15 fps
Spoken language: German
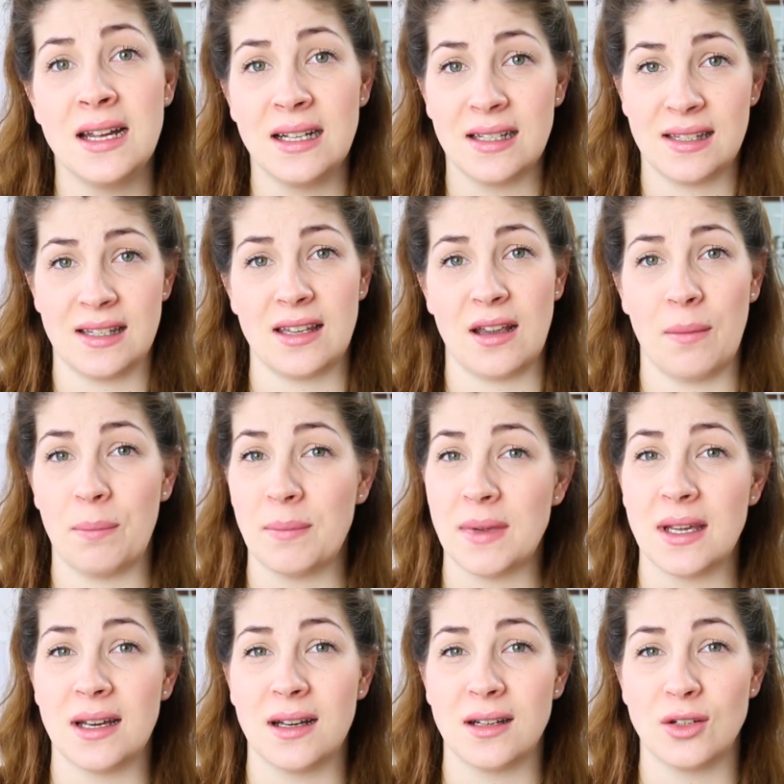ist, ich habe
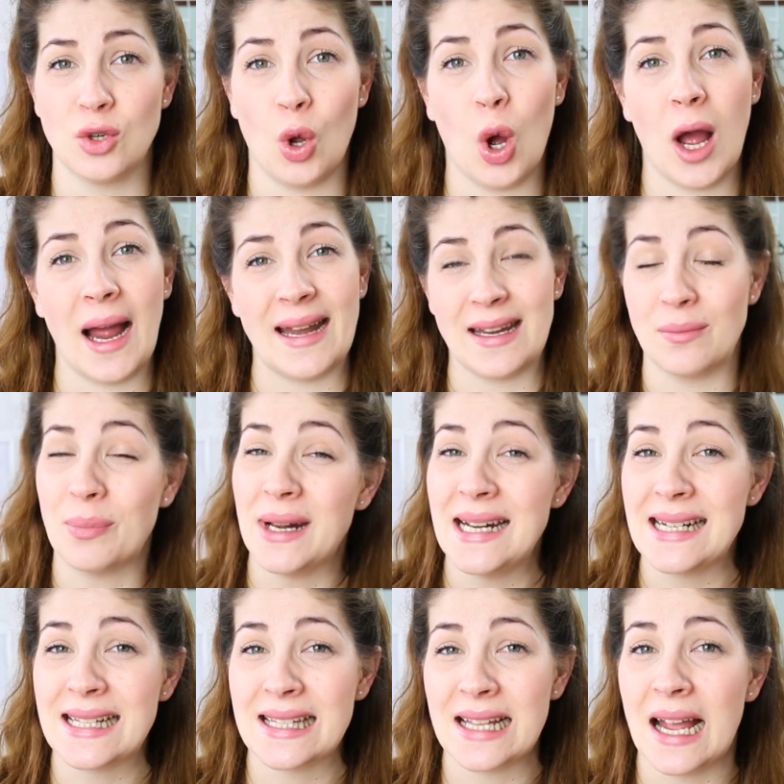mir noch einen
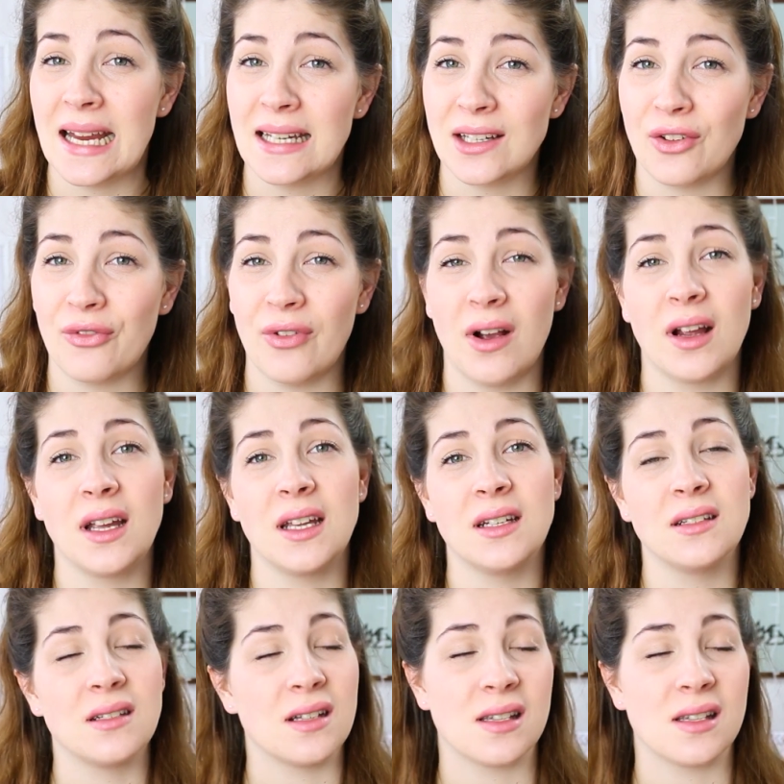Pilz eingefangen.